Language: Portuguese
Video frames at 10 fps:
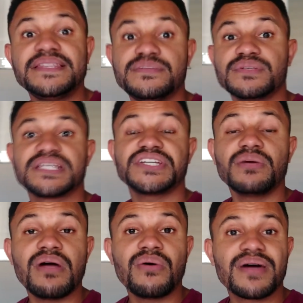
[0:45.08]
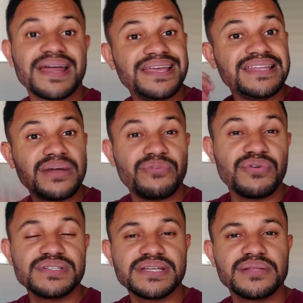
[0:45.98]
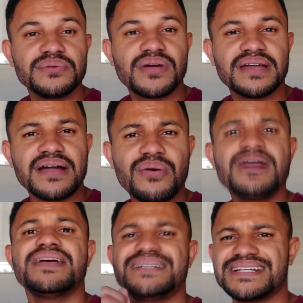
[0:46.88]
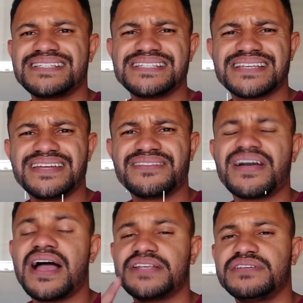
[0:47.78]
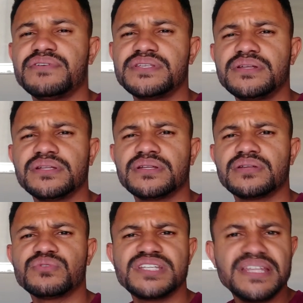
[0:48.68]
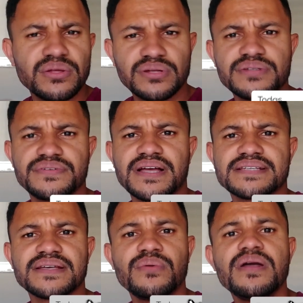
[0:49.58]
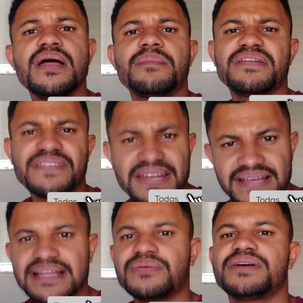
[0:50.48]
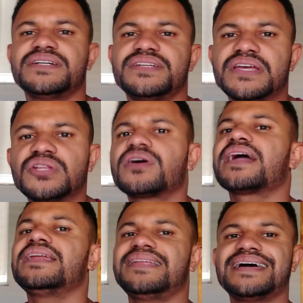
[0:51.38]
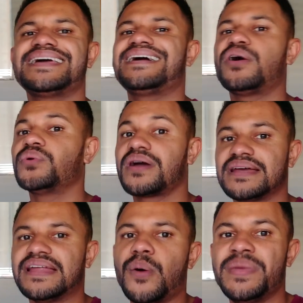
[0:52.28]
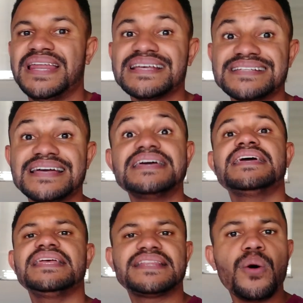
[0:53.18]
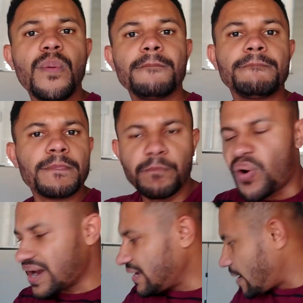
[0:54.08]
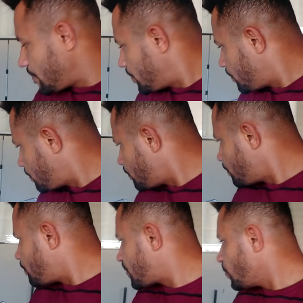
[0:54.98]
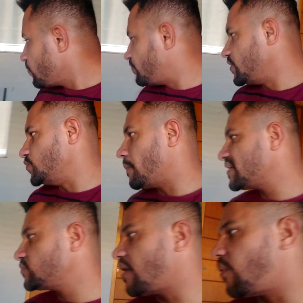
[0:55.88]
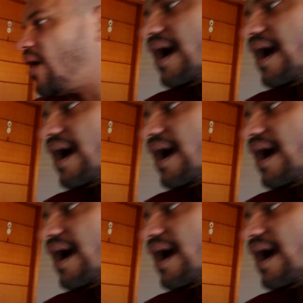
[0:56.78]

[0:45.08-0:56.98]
se você chegou agora e não foi inscrito no canal, já se inscreva, ative o sininho, o sininho da notificação para ficar ligado com a gente aqui, trocar aquela ideia legal no canal, beleza? Então, bora lá pro vídeo. Pessoal,